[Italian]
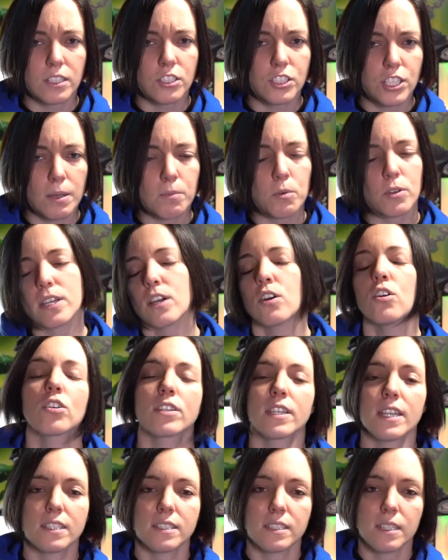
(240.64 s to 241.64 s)
Diciamo che
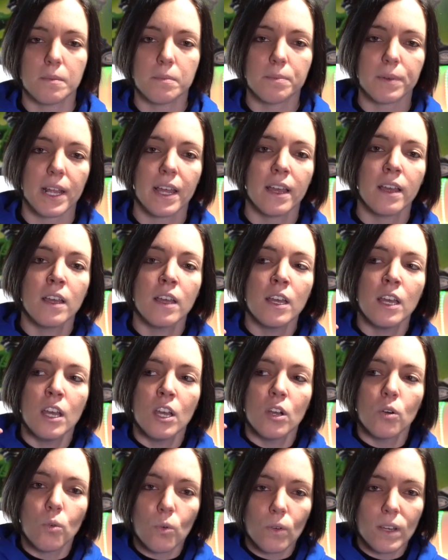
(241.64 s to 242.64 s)
Oki è sempre
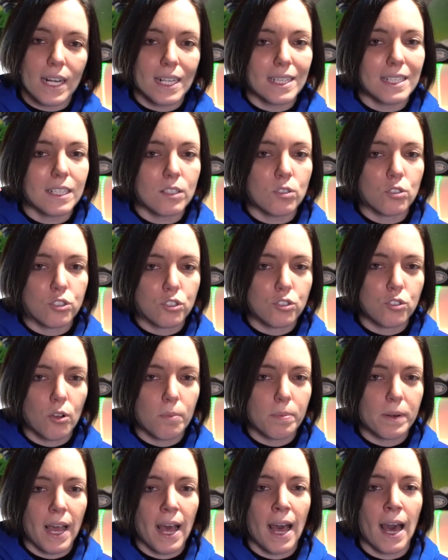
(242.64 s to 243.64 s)
un gradino
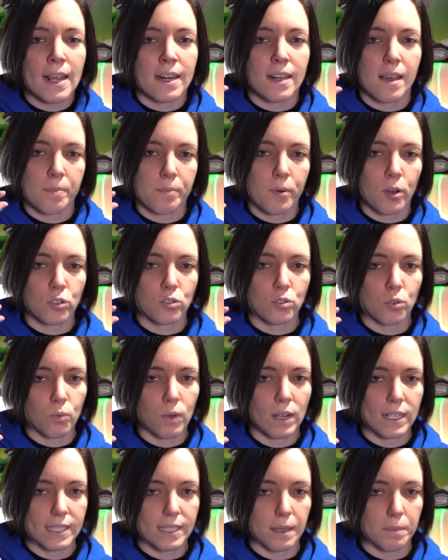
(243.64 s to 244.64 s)
sopra al rapporto
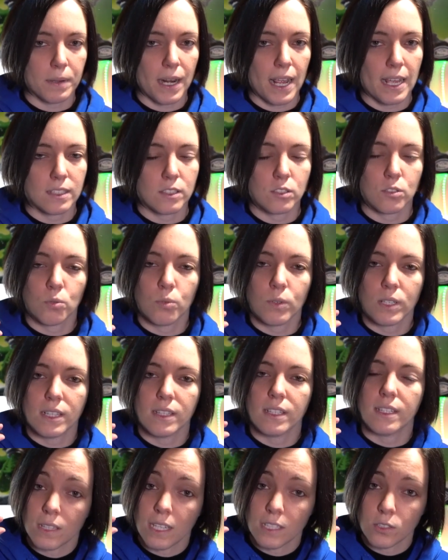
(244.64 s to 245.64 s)
qualità-prezzo,
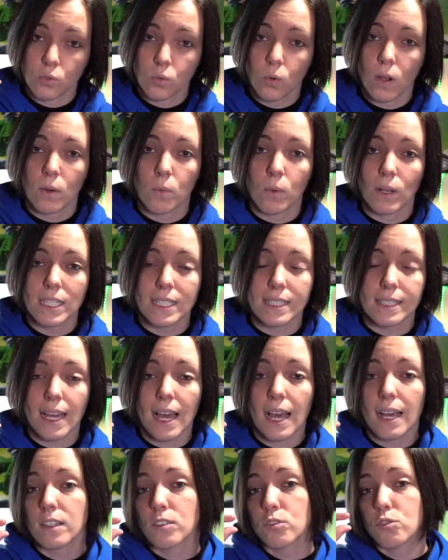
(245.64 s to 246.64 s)
quindi la sua
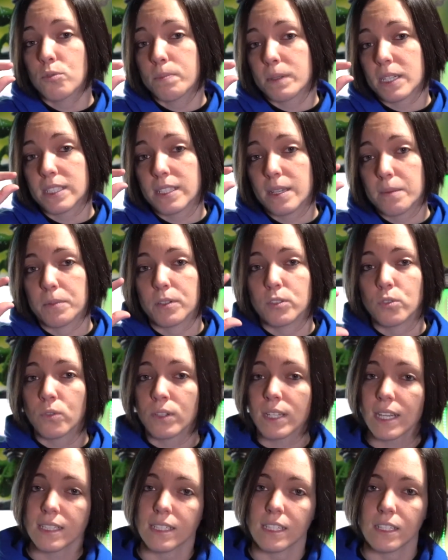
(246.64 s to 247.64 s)
qualità supera sempre di
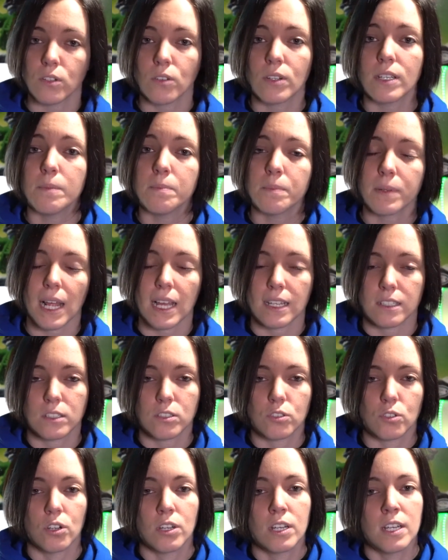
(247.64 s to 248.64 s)
un gradino il
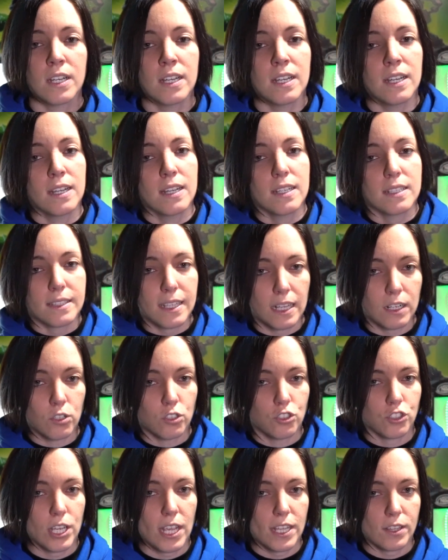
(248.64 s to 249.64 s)
prezzo
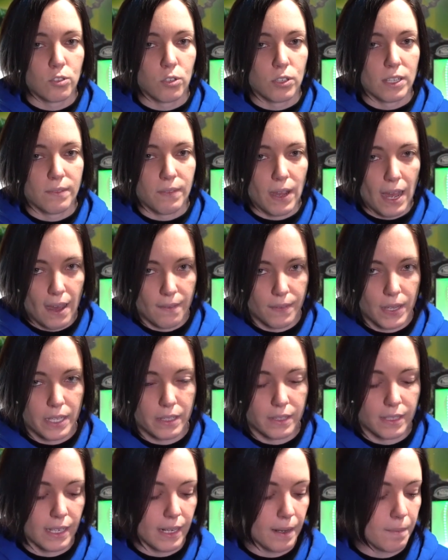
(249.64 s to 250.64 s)
dell'oggetto che va a
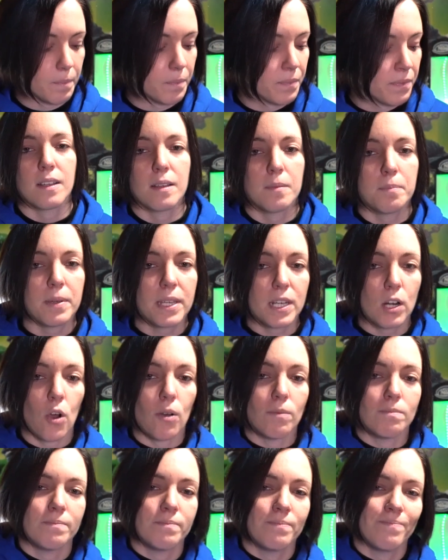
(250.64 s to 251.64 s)
vendere. Però